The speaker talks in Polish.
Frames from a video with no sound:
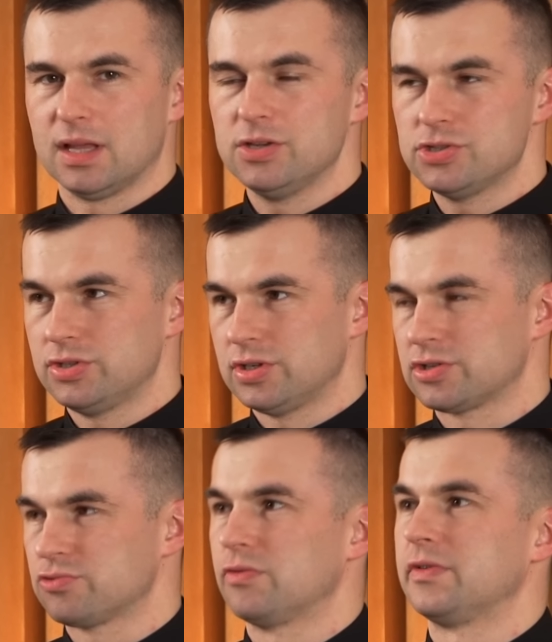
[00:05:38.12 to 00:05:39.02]
i życia
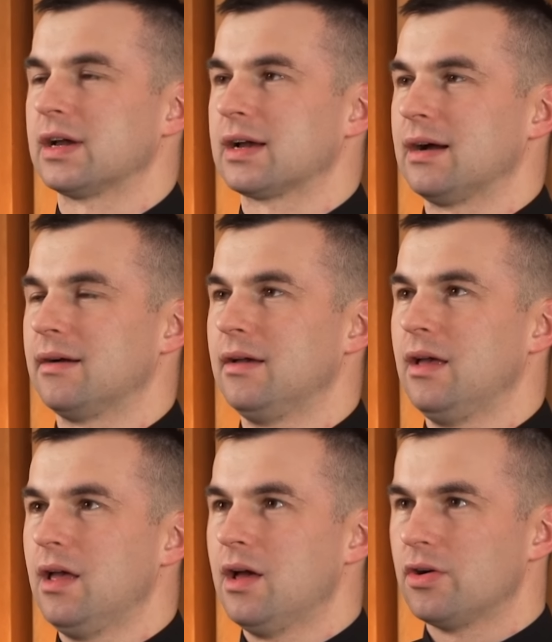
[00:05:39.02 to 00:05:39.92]
człowieka.
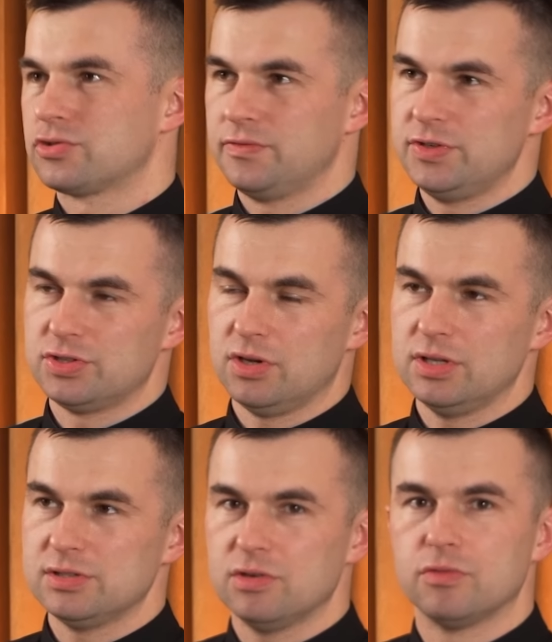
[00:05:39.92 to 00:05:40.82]
Oczywiście
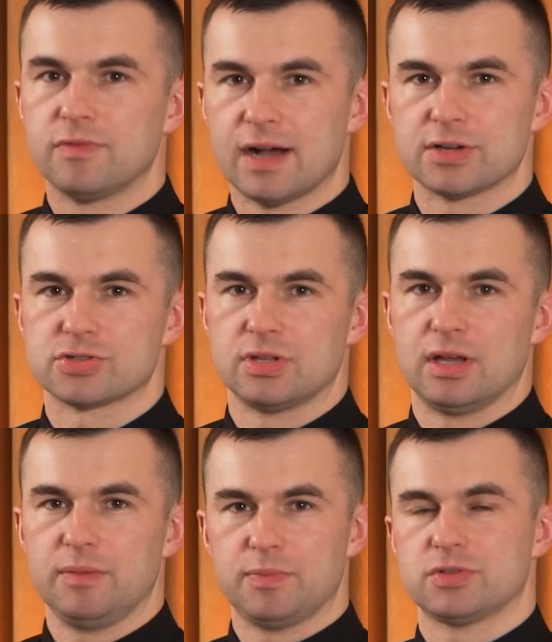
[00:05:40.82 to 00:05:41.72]
one są
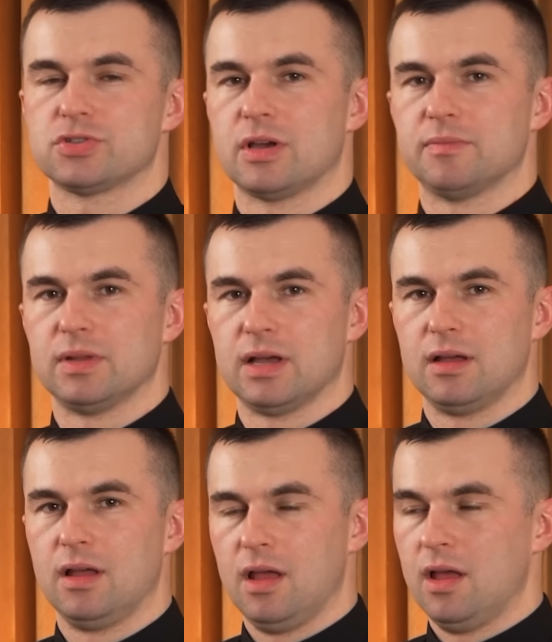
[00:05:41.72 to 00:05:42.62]
ważne i potrzebne.
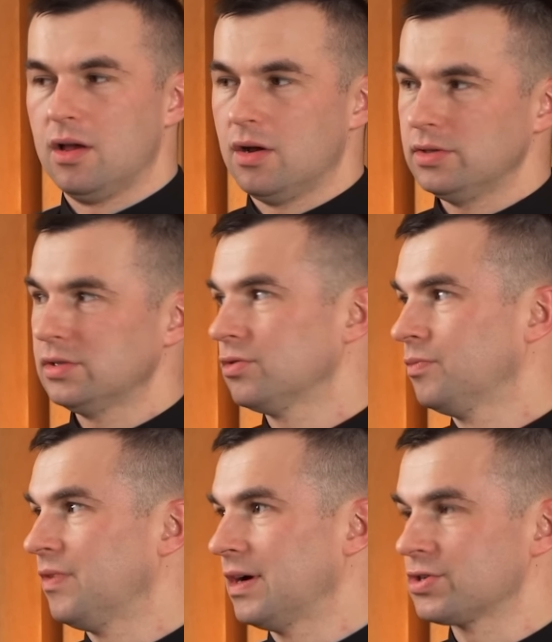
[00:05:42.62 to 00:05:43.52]
One
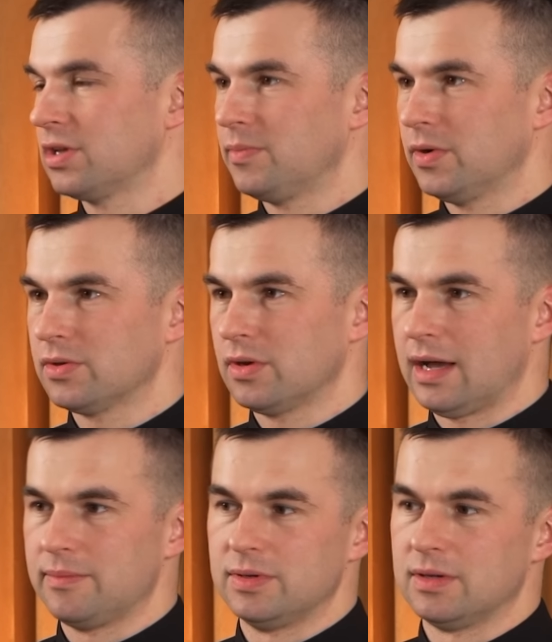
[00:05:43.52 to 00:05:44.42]
są ważne po to,
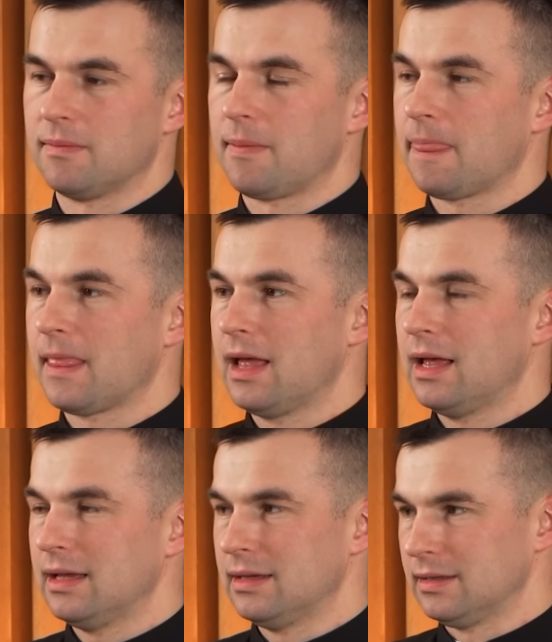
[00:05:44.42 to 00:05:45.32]
aby
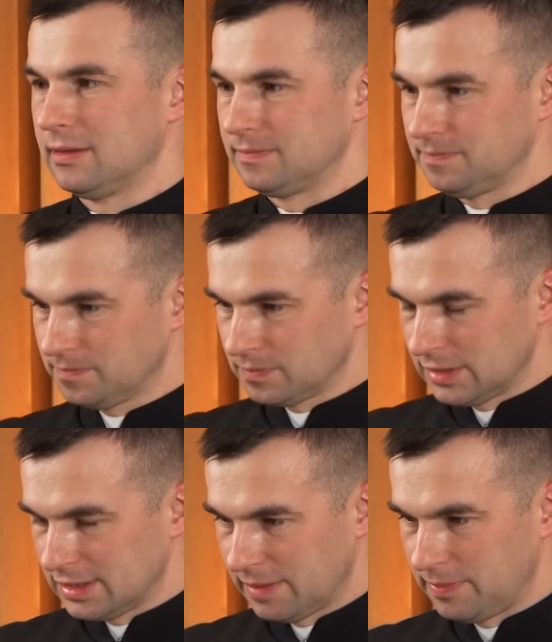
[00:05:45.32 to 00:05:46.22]
e,
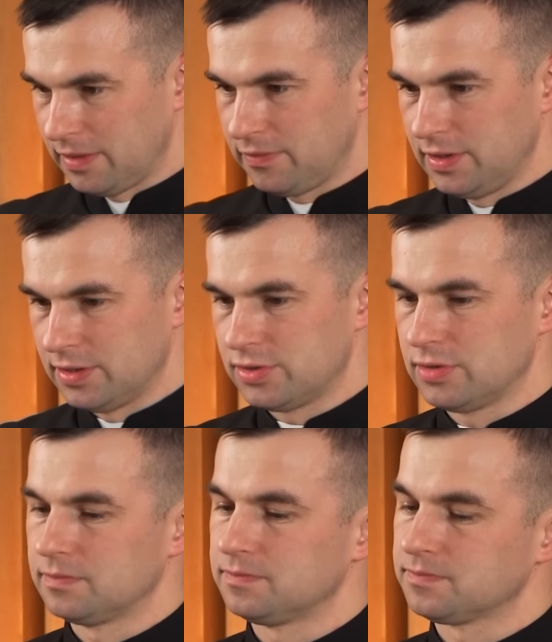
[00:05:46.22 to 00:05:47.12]
zapewnić